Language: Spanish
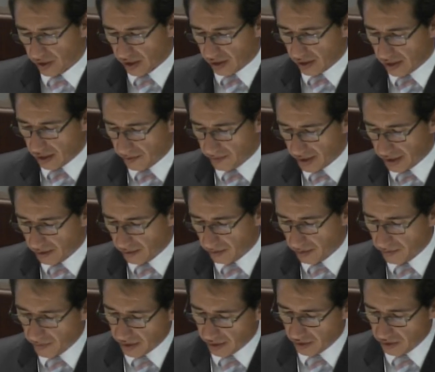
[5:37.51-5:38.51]

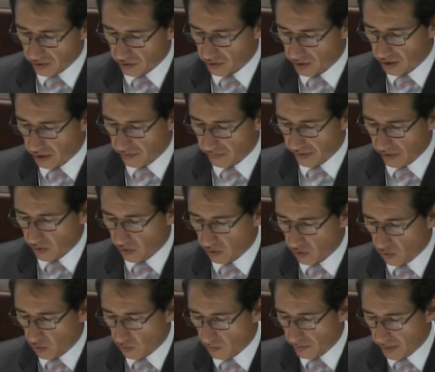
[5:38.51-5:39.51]
Lamentablemente esto significó
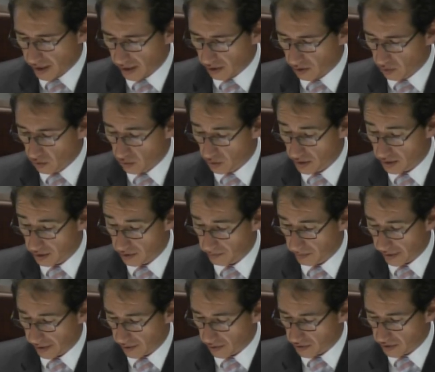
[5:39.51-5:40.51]
un vía crucis
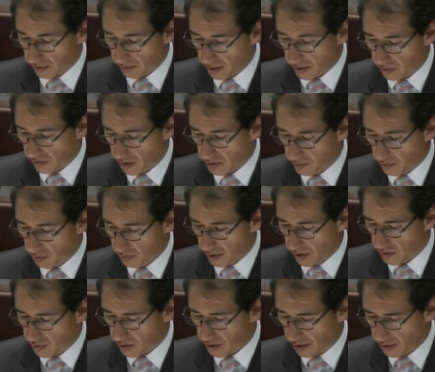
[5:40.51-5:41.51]
para los servidores
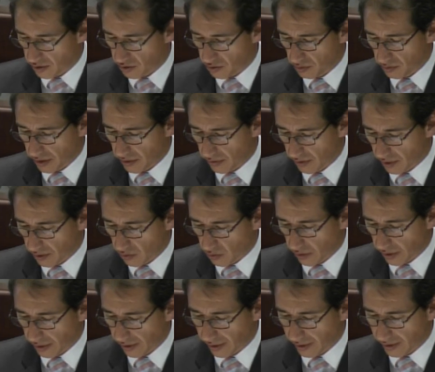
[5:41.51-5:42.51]
públicos quienes tuvieron que
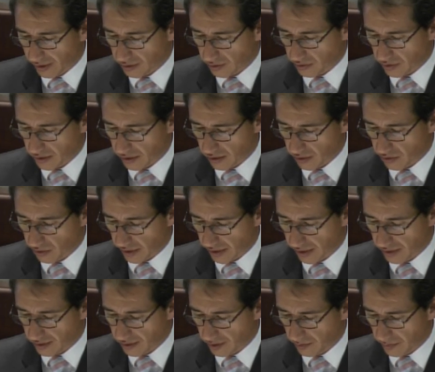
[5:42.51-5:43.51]
incurrir en gastos en las
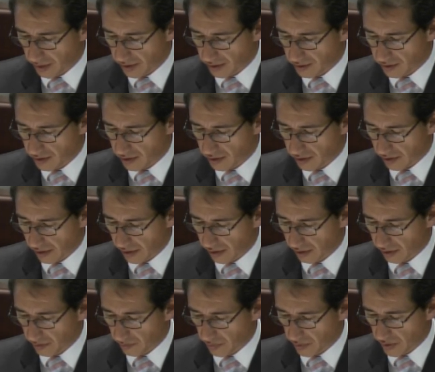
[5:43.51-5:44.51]
notarías del país y distraer
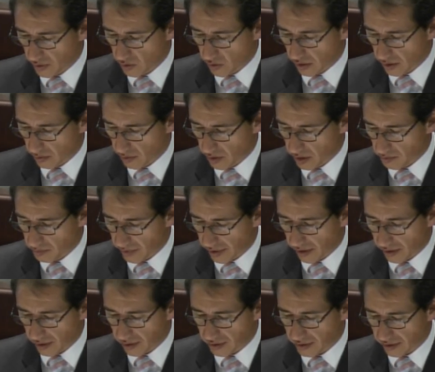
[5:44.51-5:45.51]
tiempo de sus labores para
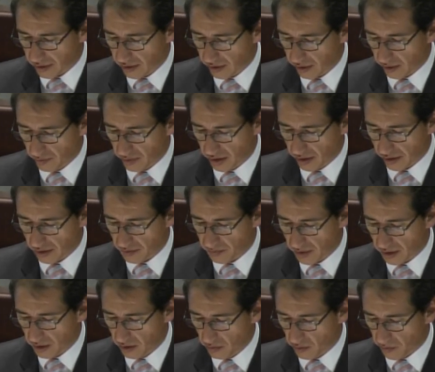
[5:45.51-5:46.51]
realizar el trámite
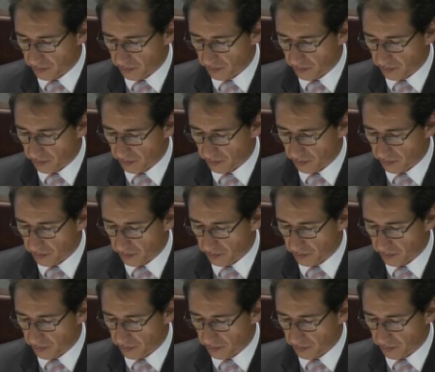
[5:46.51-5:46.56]
respectivo.